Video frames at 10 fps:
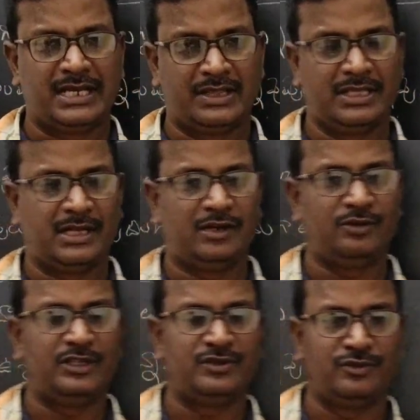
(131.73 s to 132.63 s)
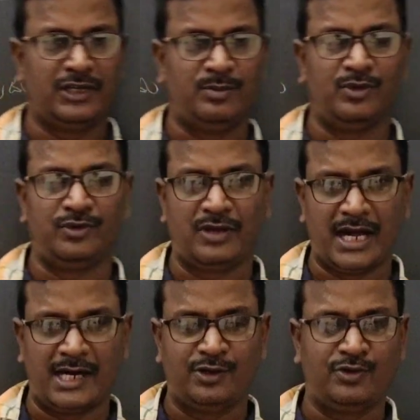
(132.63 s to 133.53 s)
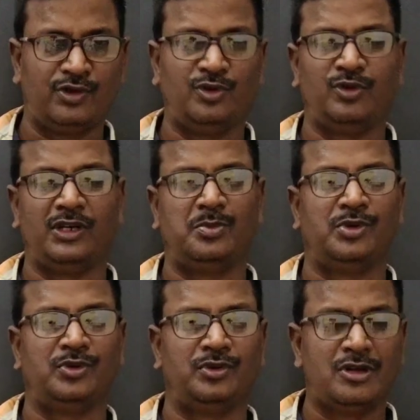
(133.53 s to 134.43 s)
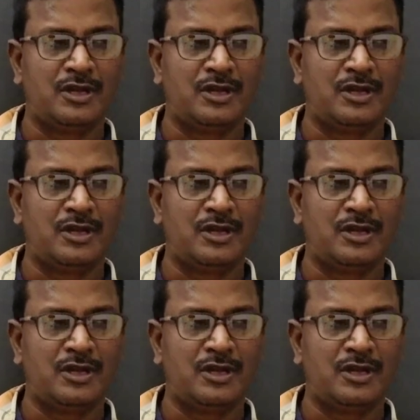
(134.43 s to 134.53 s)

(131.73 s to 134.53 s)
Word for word: కత్తెరలు తీసుకున్నప్పుడు ఆడుకుంటూ ఉన్నప్పుడు